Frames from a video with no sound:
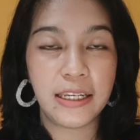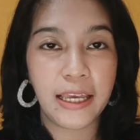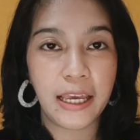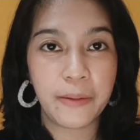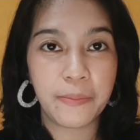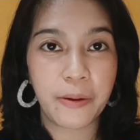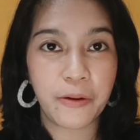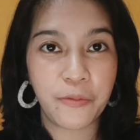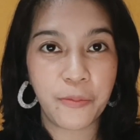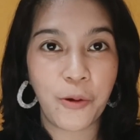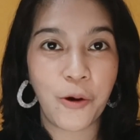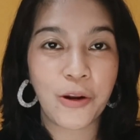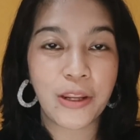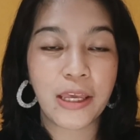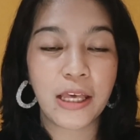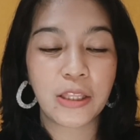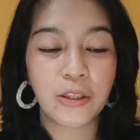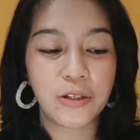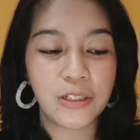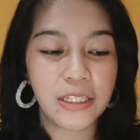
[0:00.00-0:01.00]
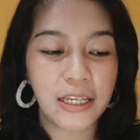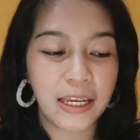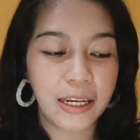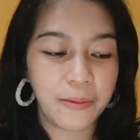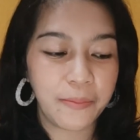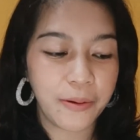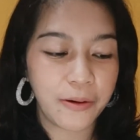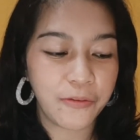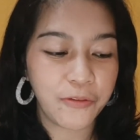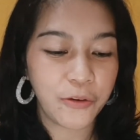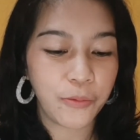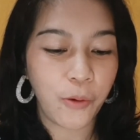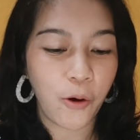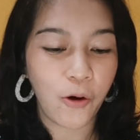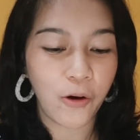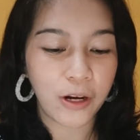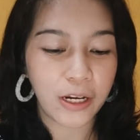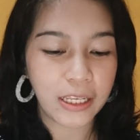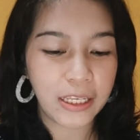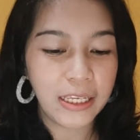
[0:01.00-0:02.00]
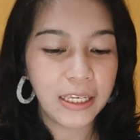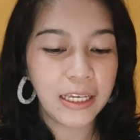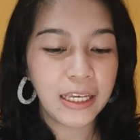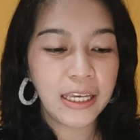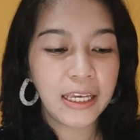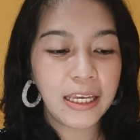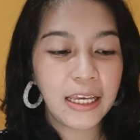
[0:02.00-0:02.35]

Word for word: Diken Parfum Ori atau Sharing Perfume Ori